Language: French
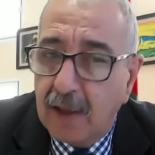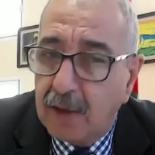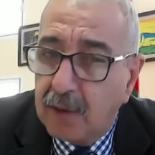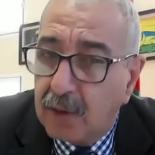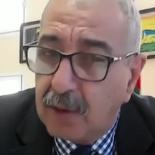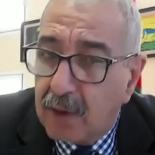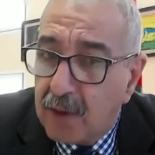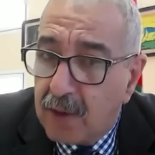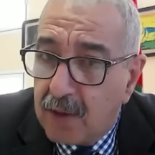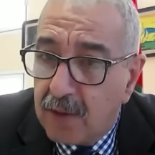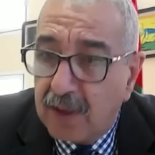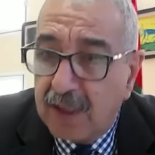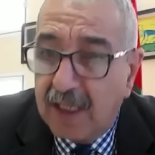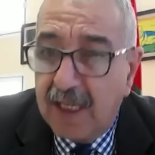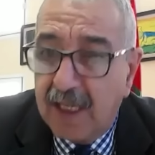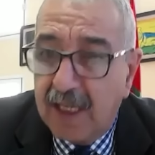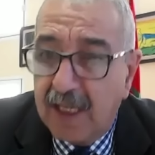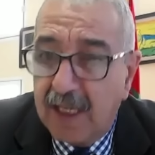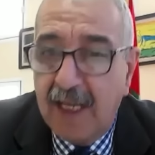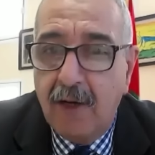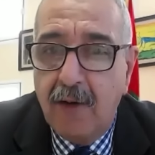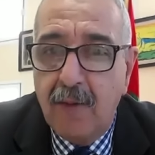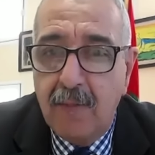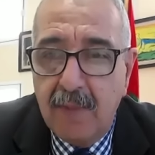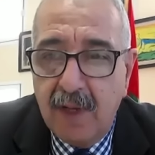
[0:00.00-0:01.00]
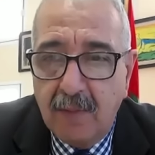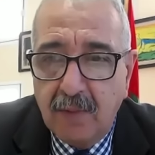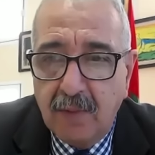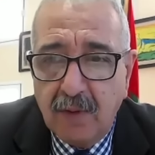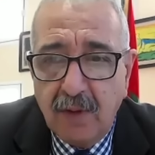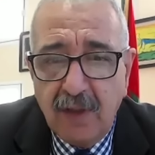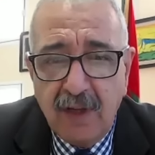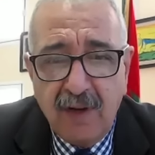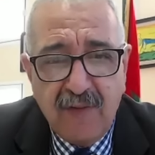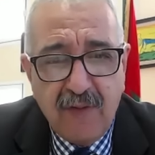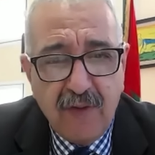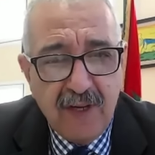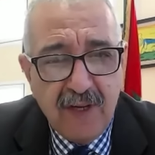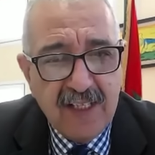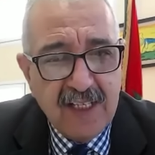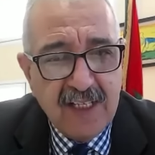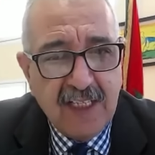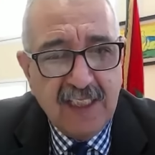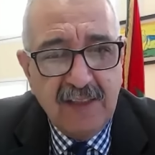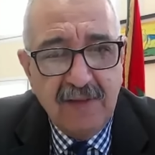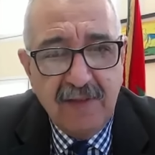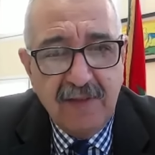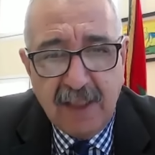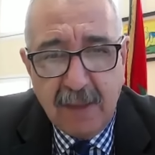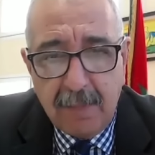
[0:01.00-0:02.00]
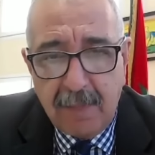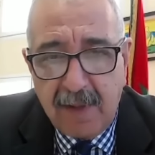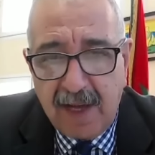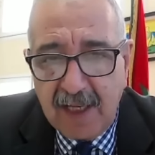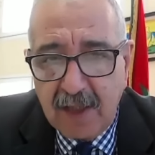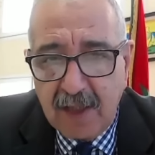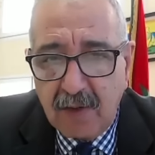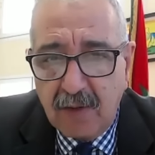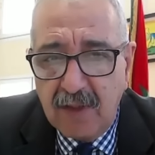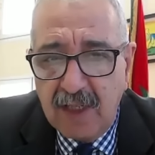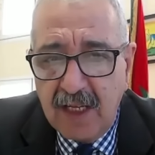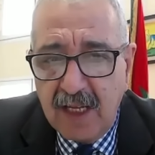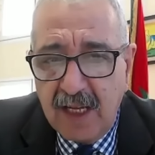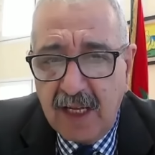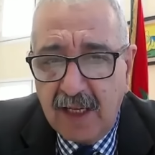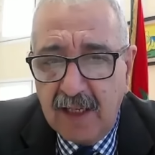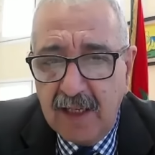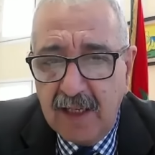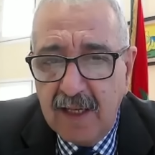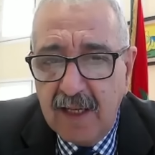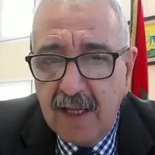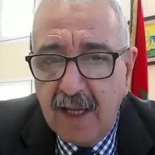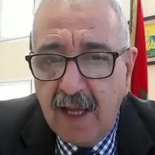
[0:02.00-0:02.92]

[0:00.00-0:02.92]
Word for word: Donc, et en même temps, ils font des activités parascolaires.